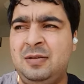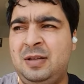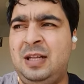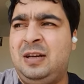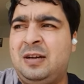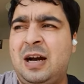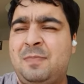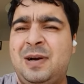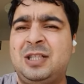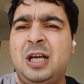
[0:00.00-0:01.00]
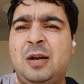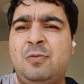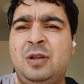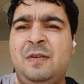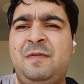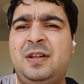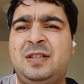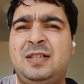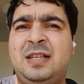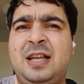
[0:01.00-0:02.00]
или как по-старому на
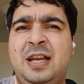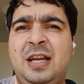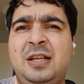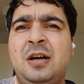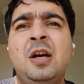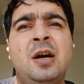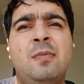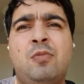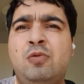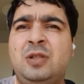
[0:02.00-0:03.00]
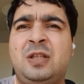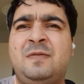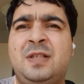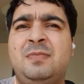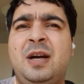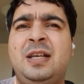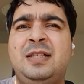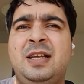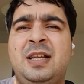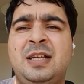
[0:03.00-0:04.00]
Фелтинс-арене будет весьма
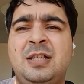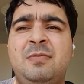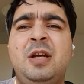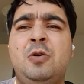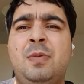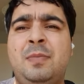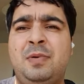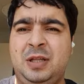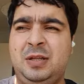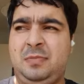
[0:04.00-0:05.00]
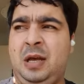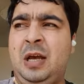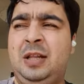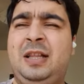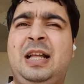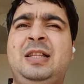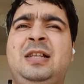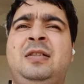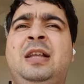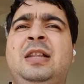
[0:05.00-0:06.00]
интересным и любопытным. Данный,
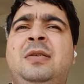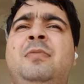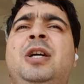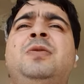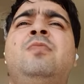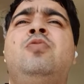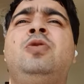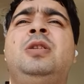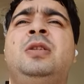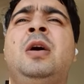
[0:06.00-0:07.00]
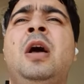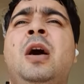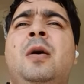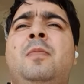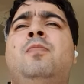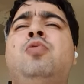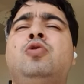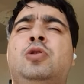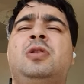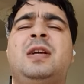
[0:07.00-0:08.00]
данный матч будет
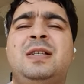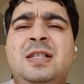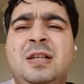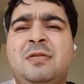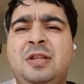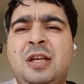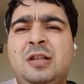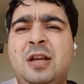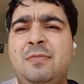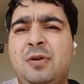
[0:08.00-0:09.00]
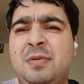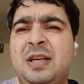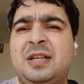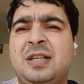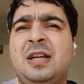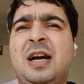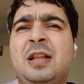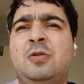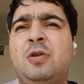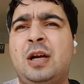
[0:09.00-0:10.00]
будут транслировать некоторые букмекерские
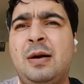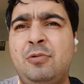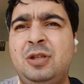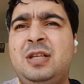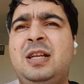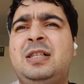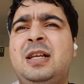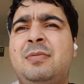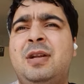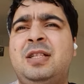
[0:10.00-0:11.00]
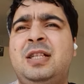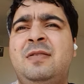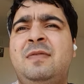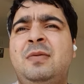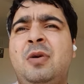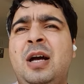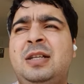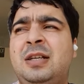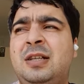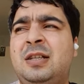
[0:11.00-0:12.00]
конторы. Кому интересно, обратите
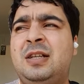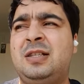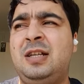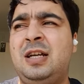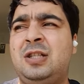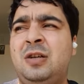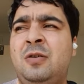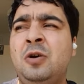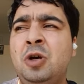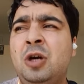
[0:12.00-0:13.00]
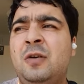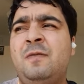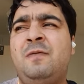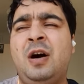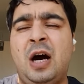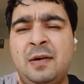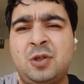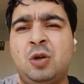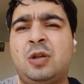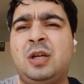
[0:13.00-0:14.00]
внимание на трансляцию в
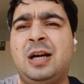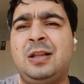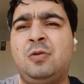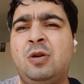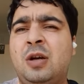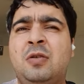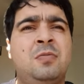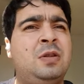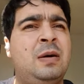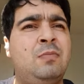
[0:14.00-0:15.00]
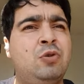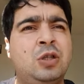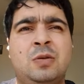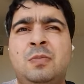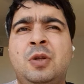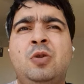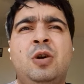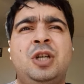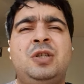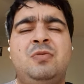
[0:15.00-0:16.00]
офшорных конторах. Там будет
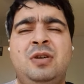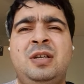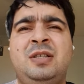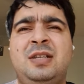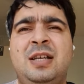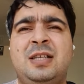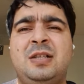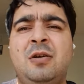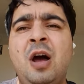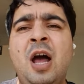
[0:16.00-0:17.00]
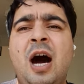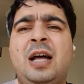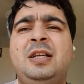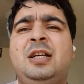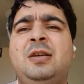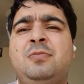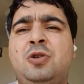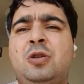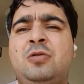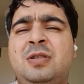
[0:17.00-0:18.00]
много чего интересного. А на этом
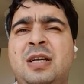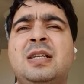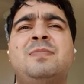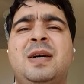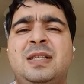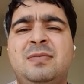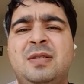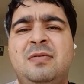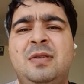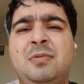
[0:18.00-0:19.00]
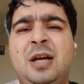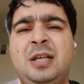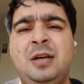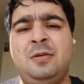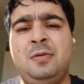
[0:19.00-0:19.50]
все, друзья. Спасибо за внимание.